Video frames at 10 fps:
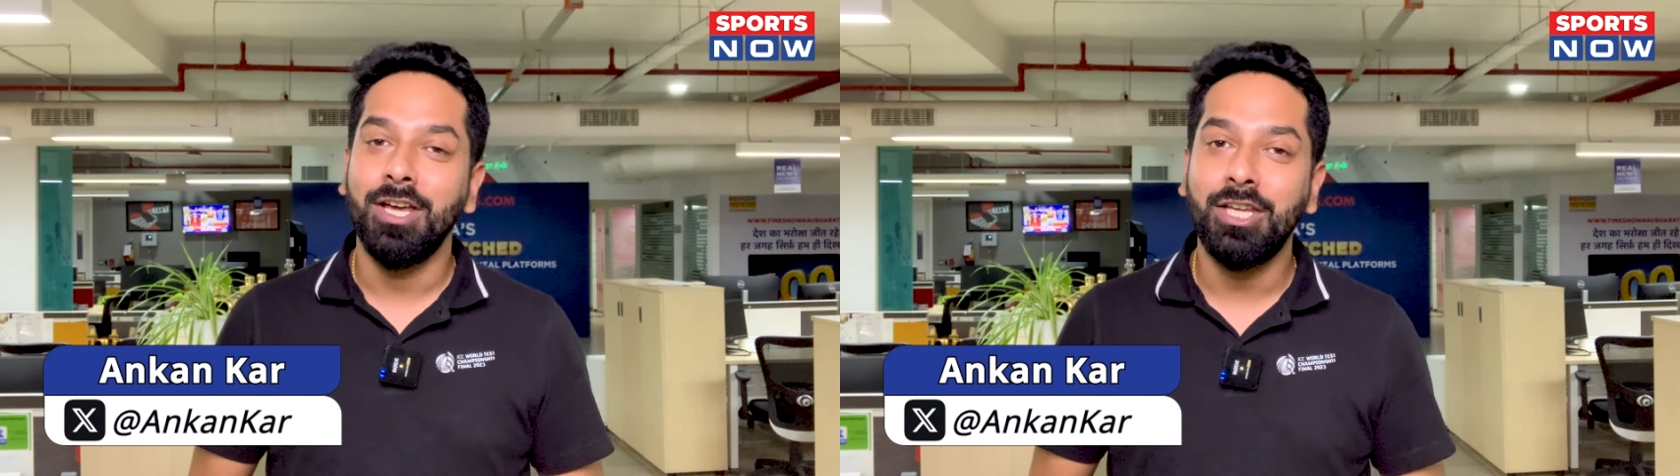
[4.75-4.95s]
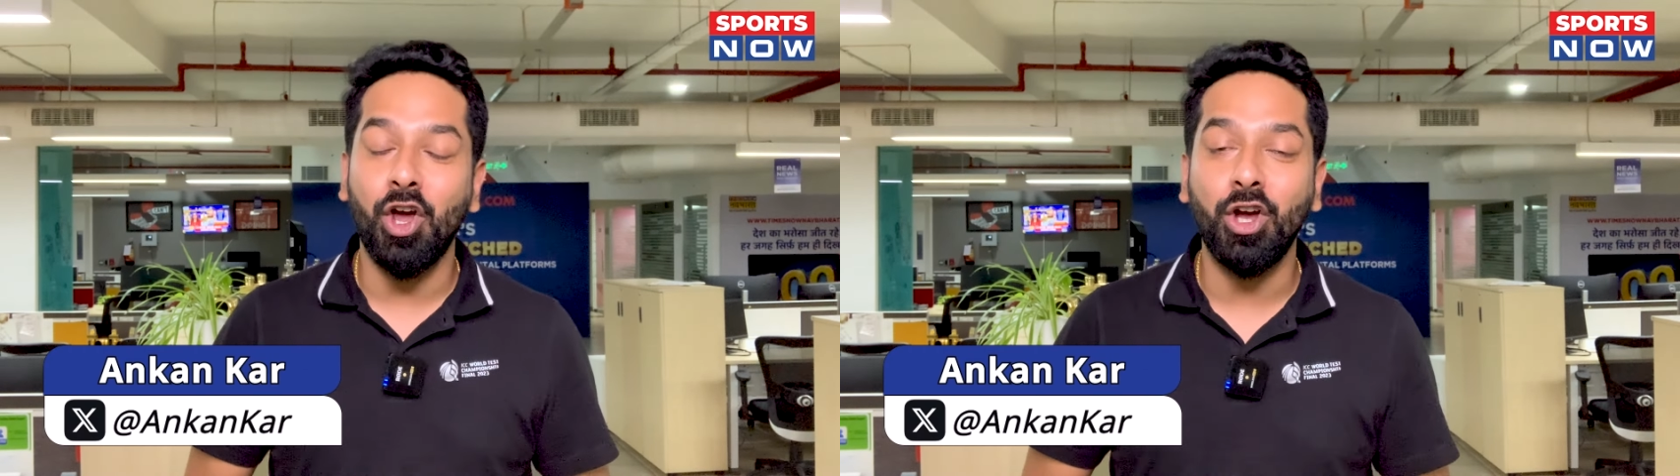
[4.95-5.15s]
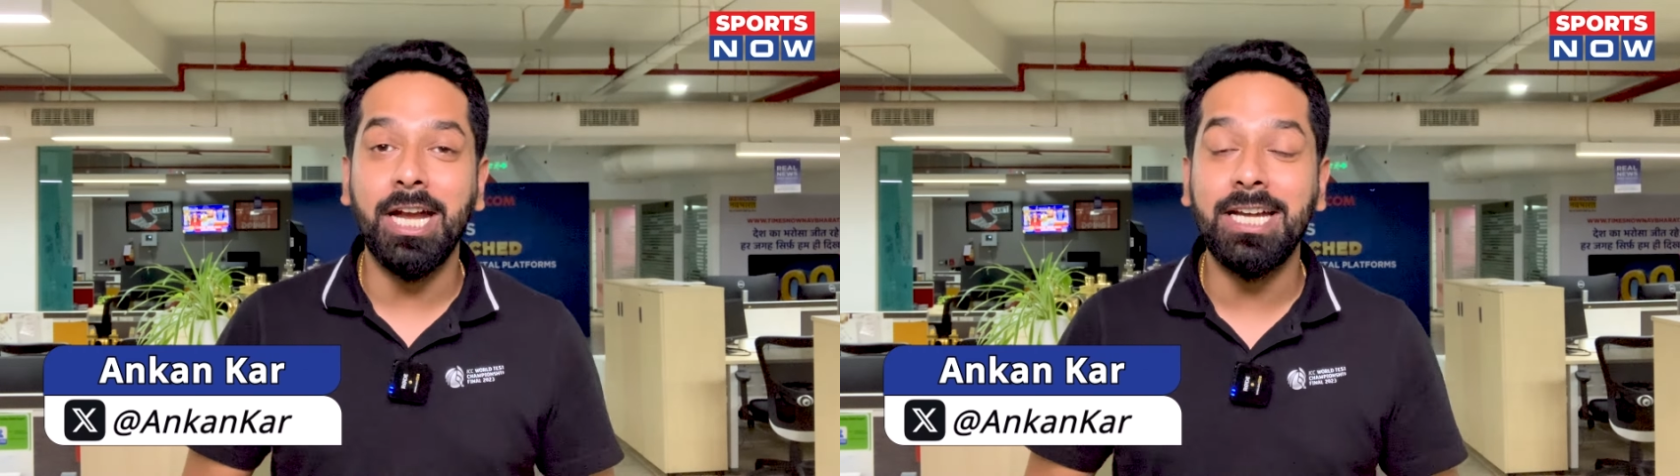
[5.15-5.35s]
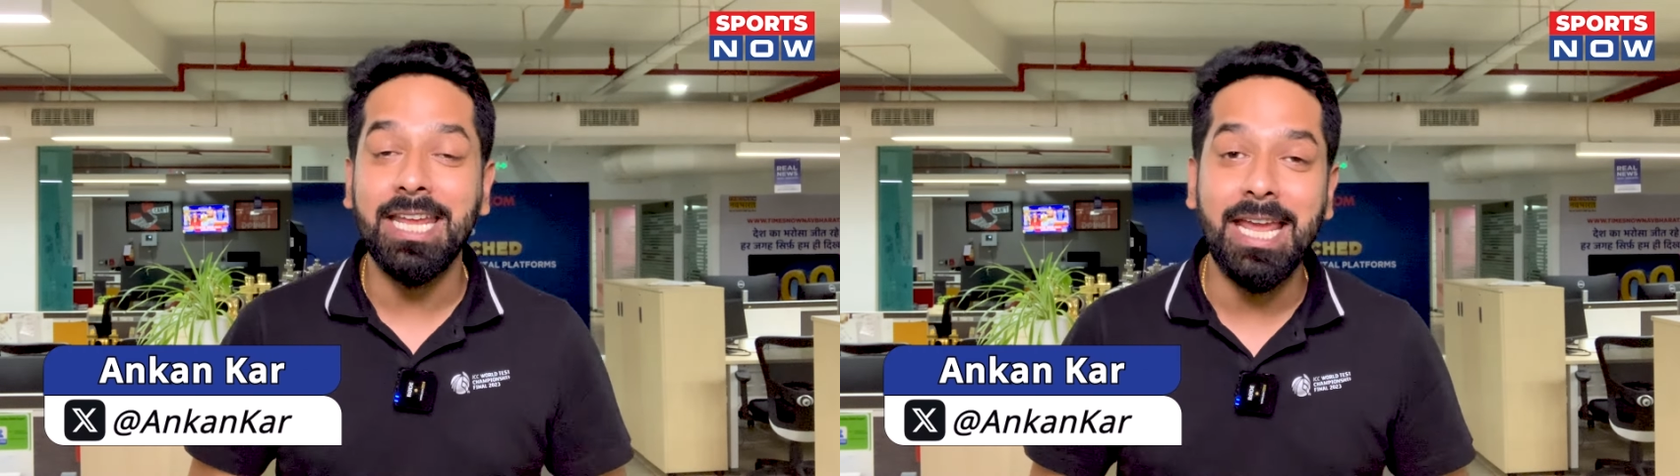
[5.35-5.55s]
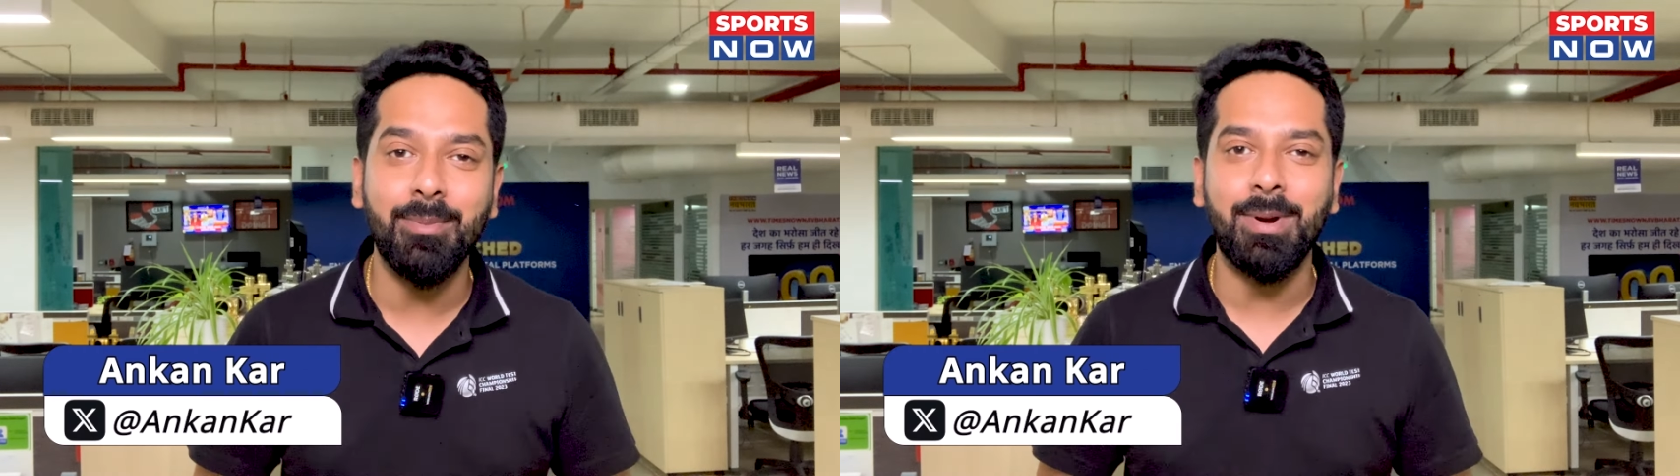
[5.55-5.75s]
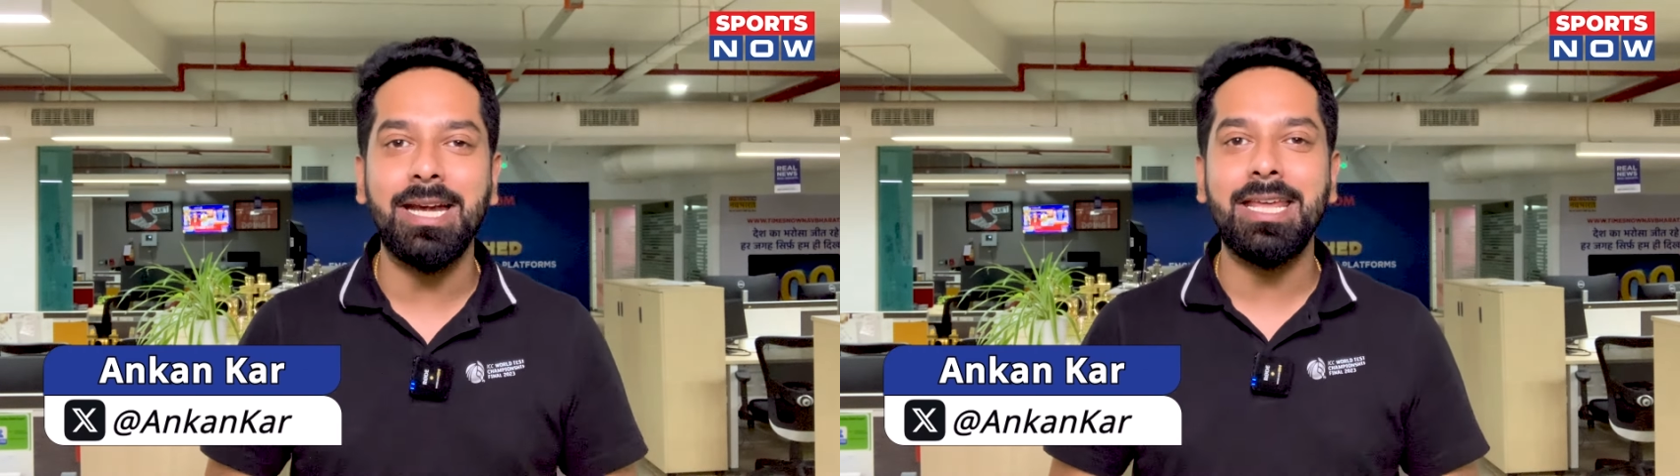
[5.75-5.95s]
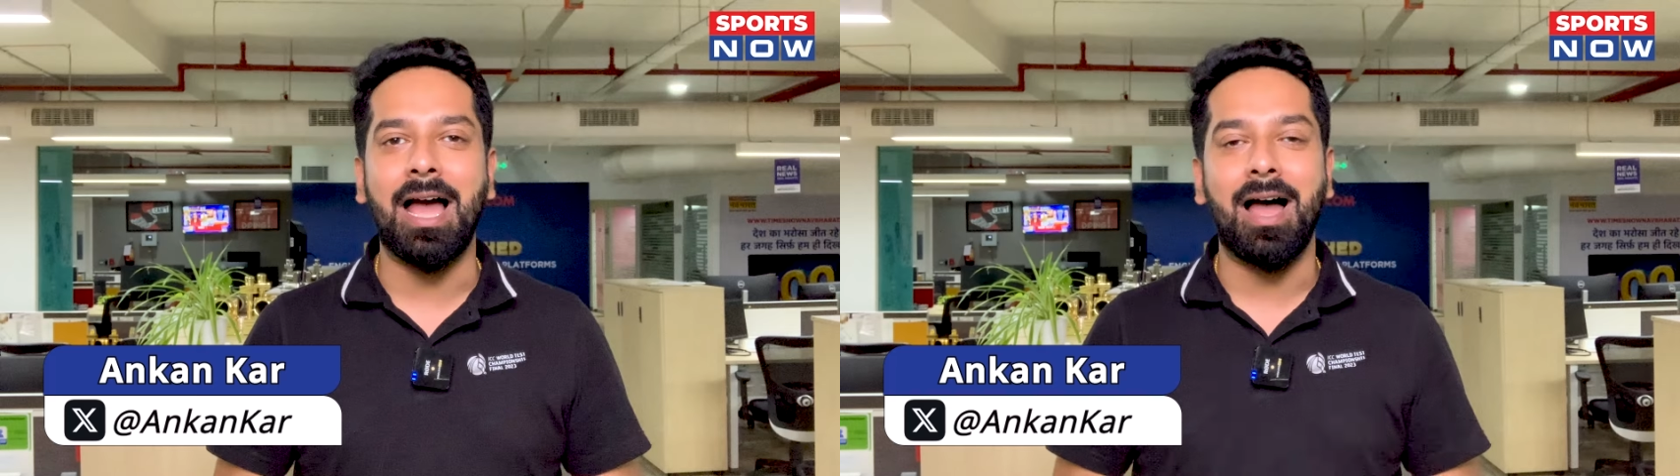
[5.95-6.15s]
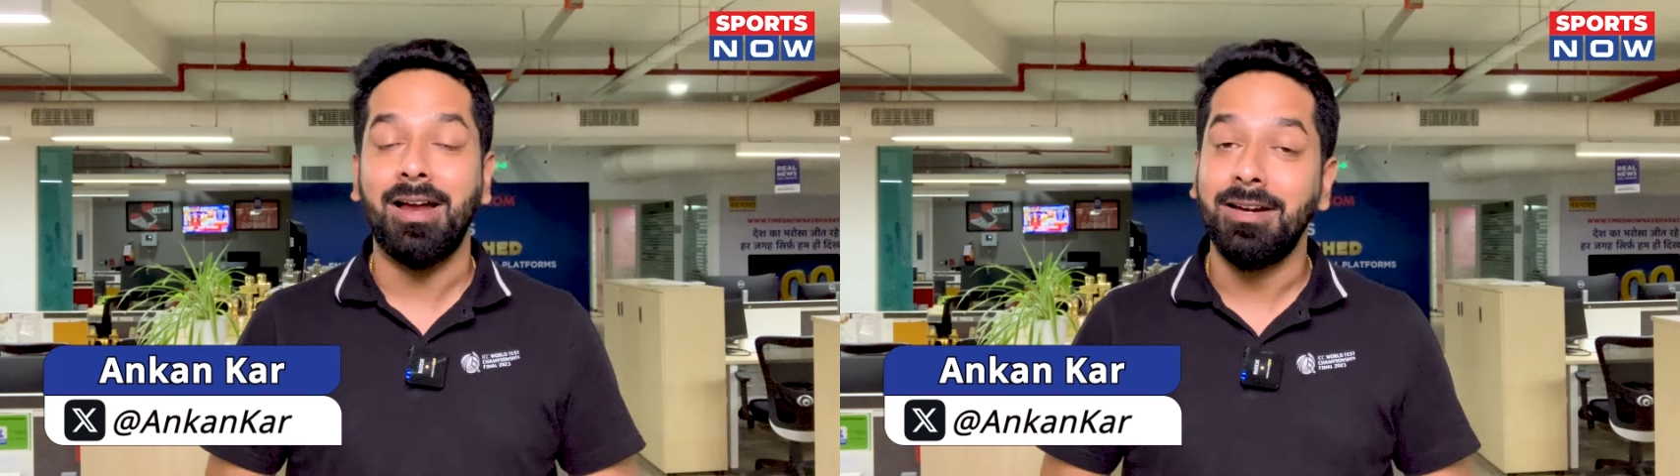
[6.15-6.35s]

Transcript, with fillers: क्योंकि टीम इंडिया